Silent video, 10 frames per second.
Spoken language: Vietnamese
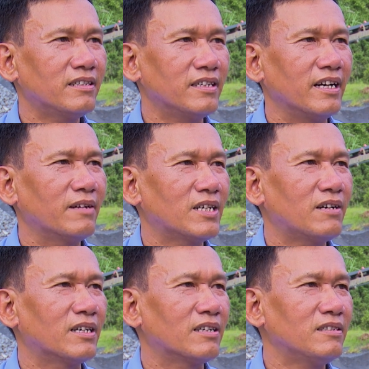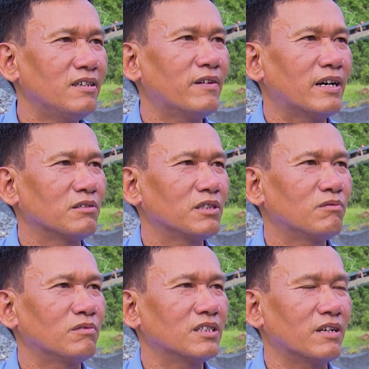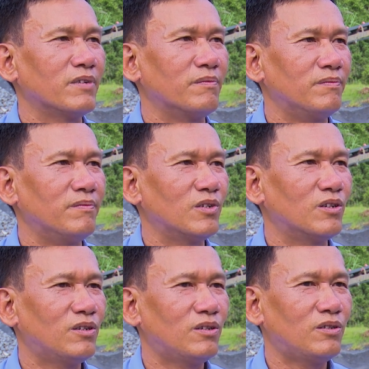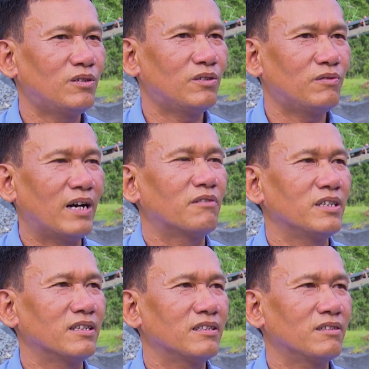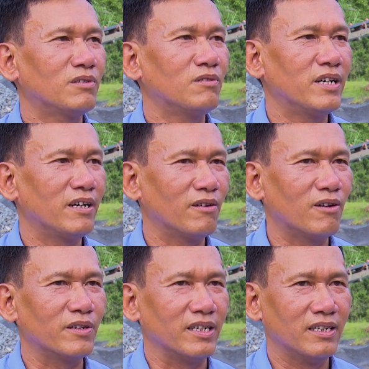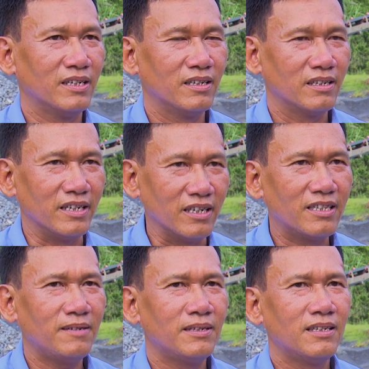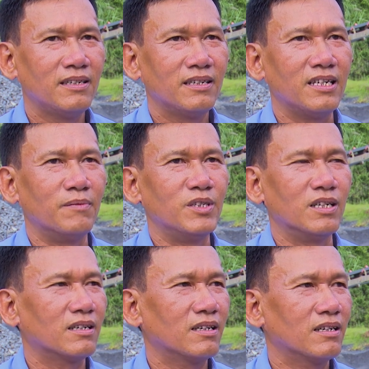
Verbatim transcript: để làm sao là đưa vào trong sản phẩm nó vào được trong công nghệ ở lò để để tiết kiệm được